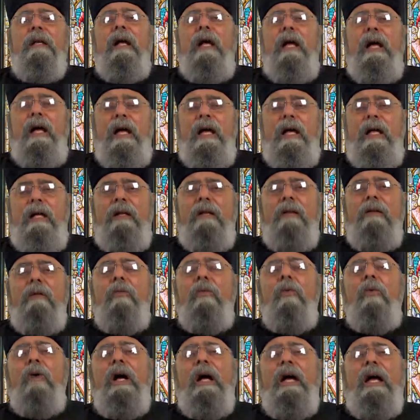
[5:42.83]
قال
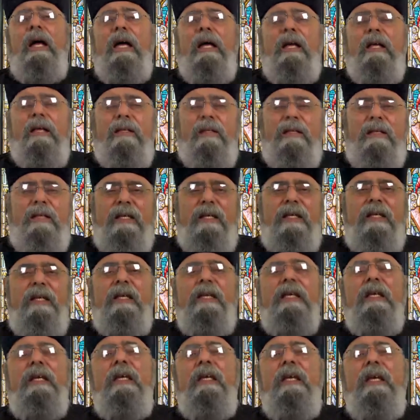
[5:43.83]
وهذه
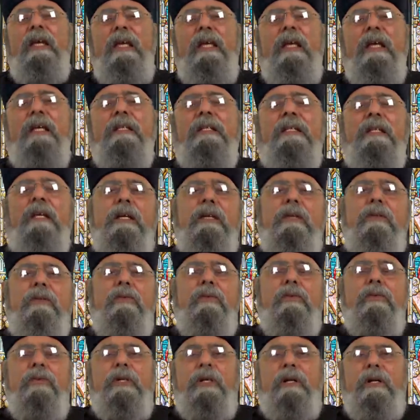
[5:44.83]
هي
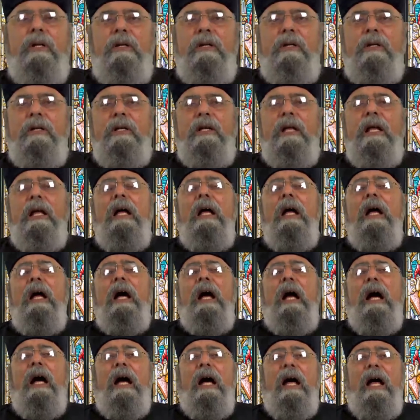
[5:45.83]
الدينونه
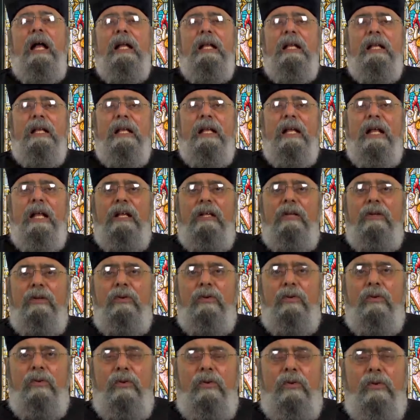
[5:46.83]
أن
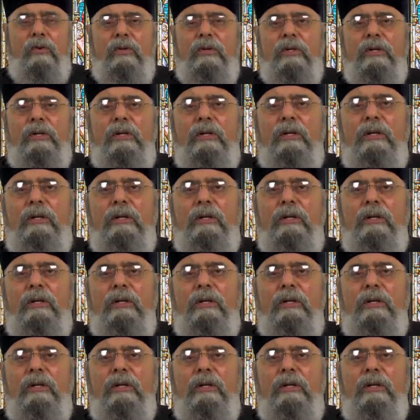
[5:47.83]
النور